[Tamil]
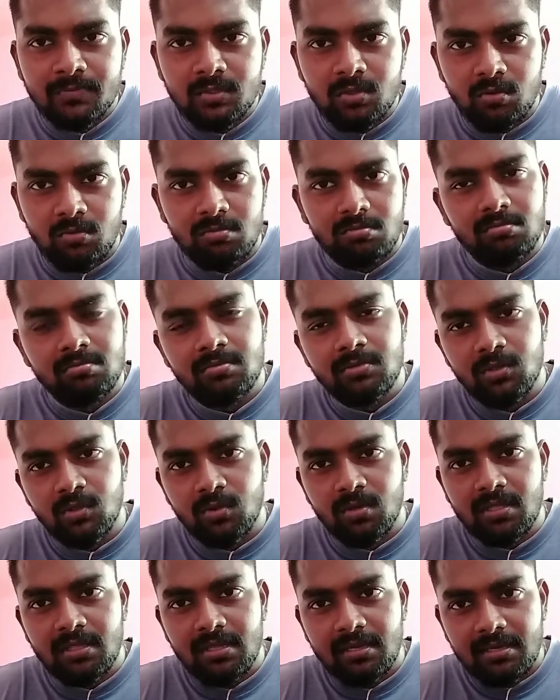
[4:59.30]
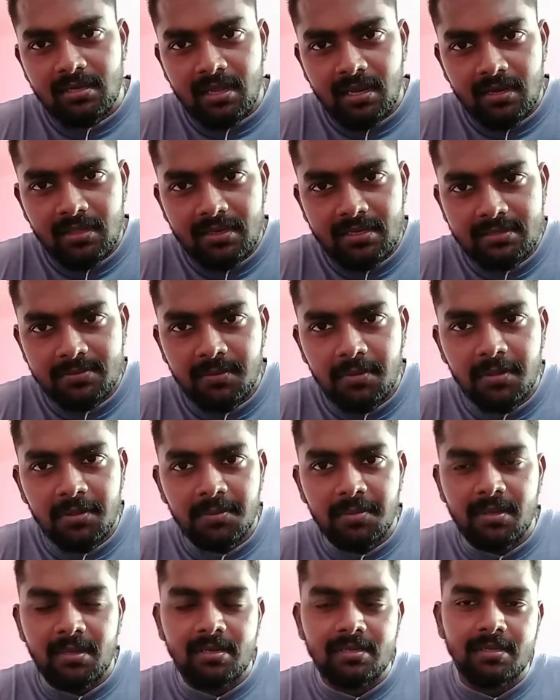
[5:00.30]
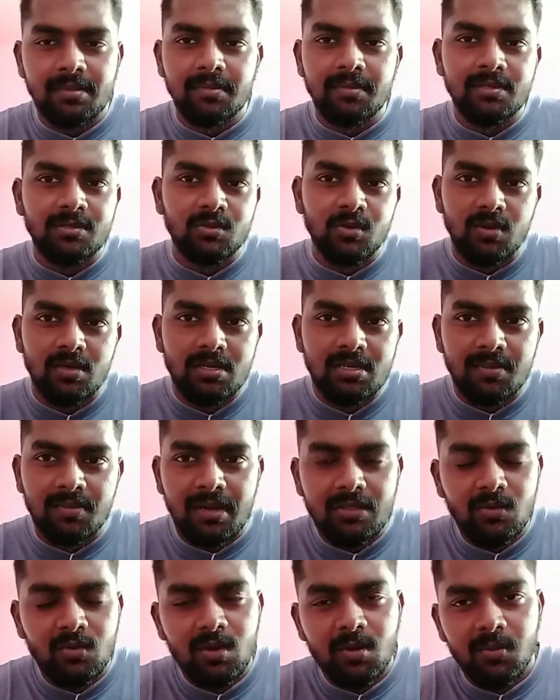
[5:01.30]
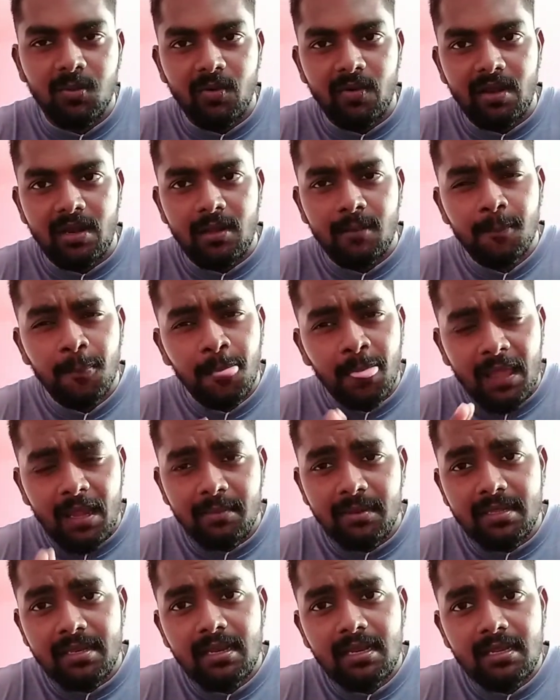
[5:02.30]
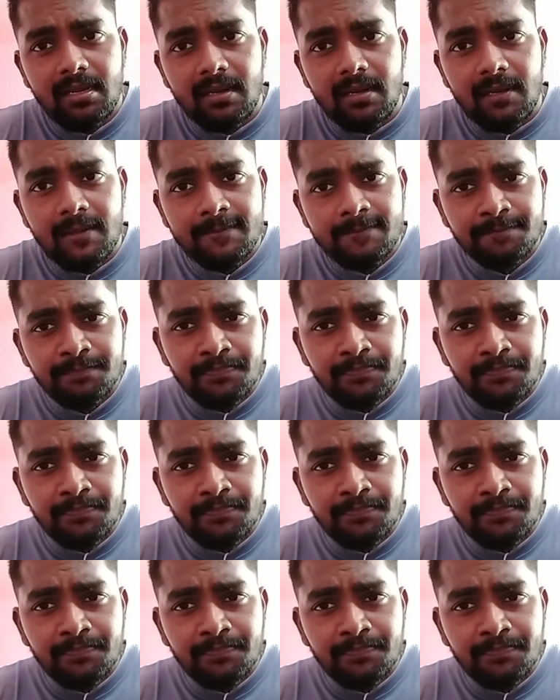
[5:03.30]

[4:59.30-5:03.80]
ஸோ யூனோ தட் கலரிஸ் பவுன் பண்ணுறது எப்படின்னு சொல்லிட்டு நம்ம அதுக்குள்ளே போயிடலாம் அப்படி இல்லைன்னா